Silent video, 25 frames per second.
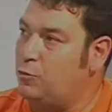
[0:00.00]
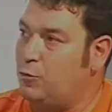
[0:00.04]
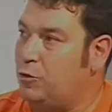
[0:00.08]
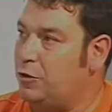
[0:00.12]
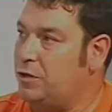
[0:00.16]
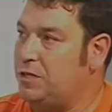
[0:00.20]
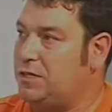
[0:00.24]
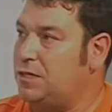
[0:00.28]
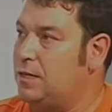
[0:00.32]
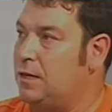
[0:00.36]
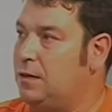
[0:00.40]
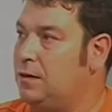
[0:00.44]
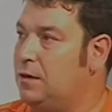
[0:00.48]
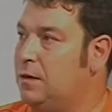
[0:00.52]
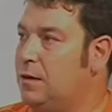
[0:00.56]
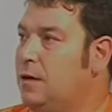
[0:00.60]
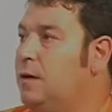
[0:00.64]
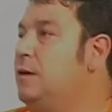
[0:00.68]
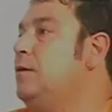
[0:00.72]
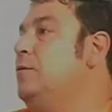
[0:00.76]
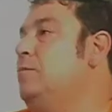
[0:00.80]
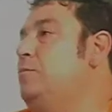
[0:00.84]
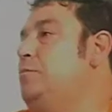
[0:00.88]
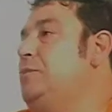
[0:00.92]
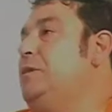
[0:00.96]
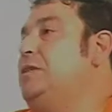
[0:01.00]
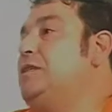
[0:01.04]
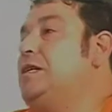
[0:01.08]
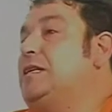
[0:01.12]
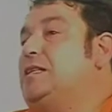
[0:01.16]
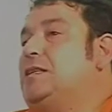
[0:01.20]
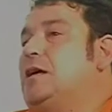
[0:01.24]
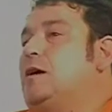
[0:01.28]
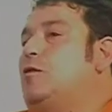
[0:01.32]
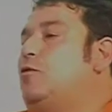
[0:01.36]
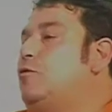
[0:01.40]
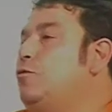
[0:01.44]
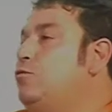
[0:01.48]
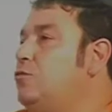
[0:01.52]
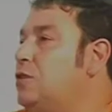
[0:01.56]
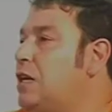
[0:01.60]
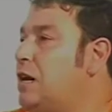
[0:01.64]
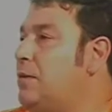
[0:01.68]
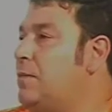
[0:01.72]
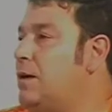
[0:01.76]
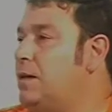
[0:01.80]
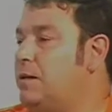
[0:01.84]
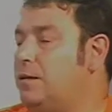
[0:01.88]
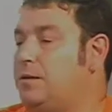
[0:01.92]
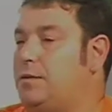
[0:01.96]
humorista, mientras que con un
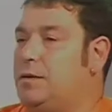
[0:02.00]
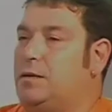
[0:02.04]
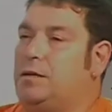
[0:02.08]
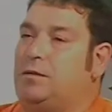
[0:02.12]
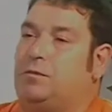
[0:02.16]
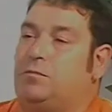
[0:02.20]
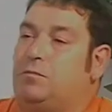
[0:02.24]
drama dices,